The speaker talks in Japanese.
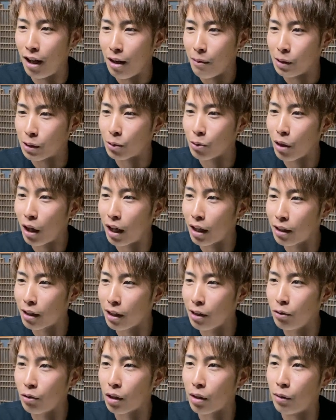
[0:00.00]
まあ、そういう発
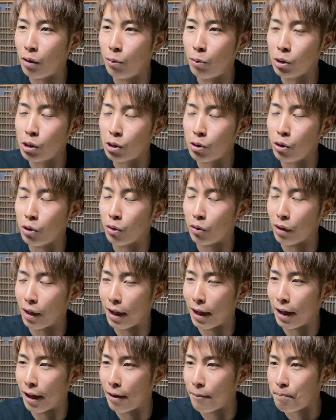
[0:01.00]
見とかも面白いの
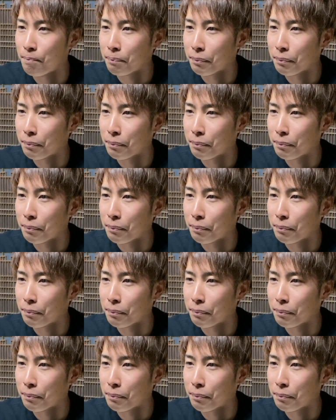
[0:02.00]
で、